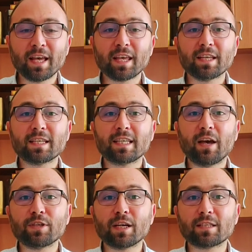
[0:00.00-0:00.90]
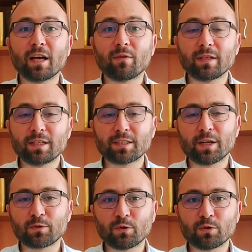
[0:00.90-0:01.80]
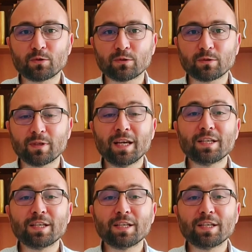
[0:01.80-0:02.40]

ya da gevşek davranırken görürsün.